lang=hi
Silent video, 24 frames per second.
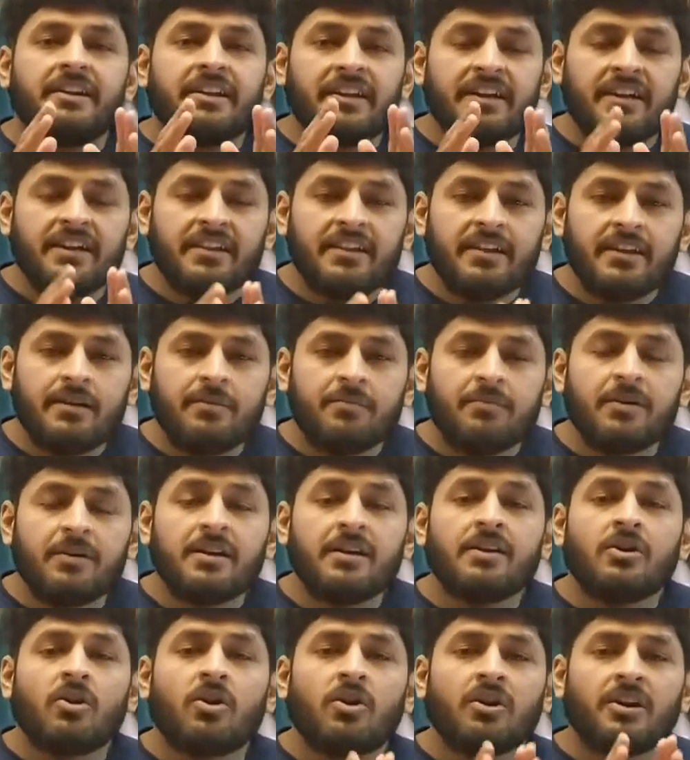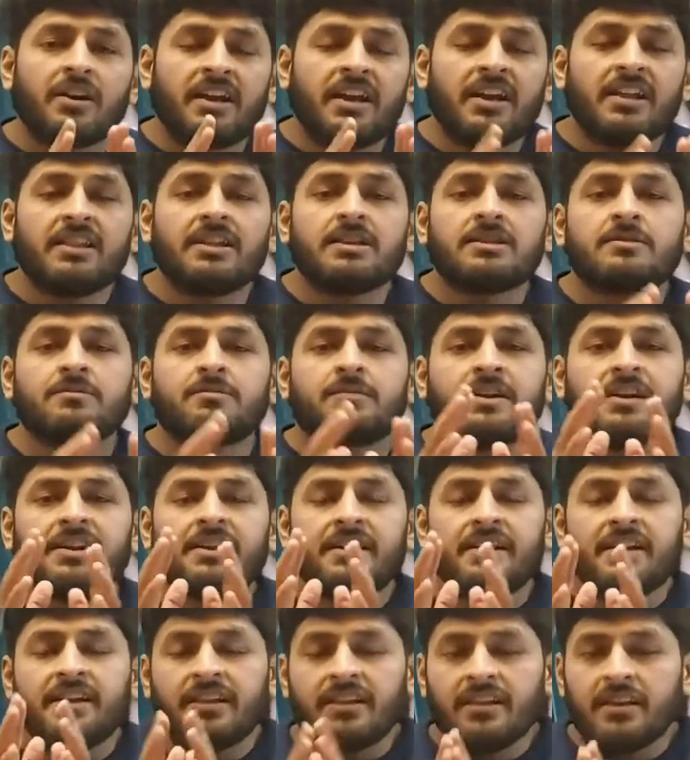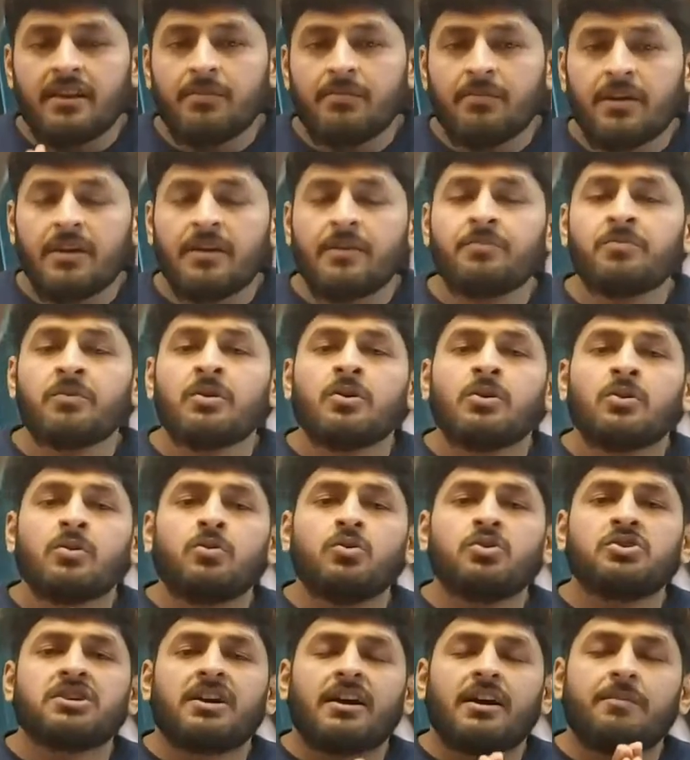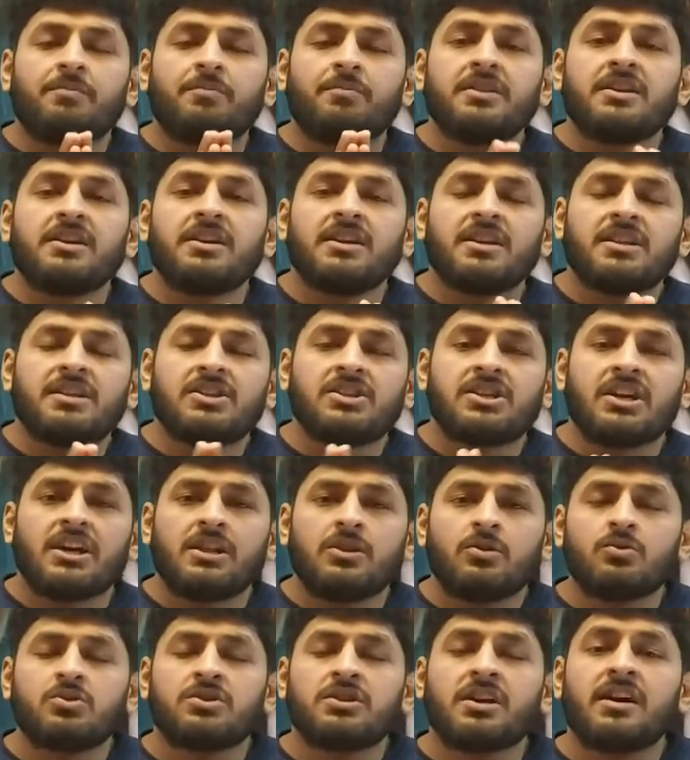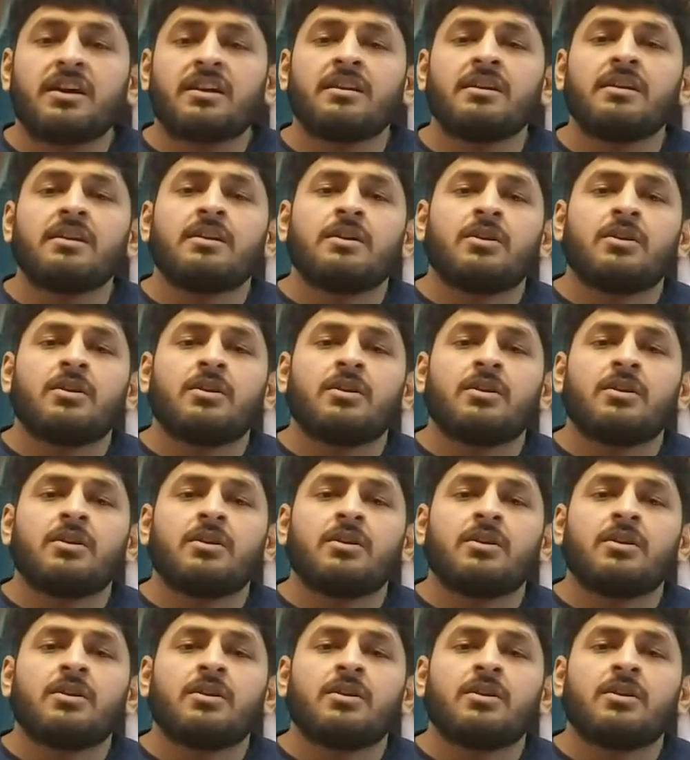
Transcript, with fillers: डीएनए में ऑर्गेनिज्म के डीएनए में कुछ अपनी इच्छा अनुसार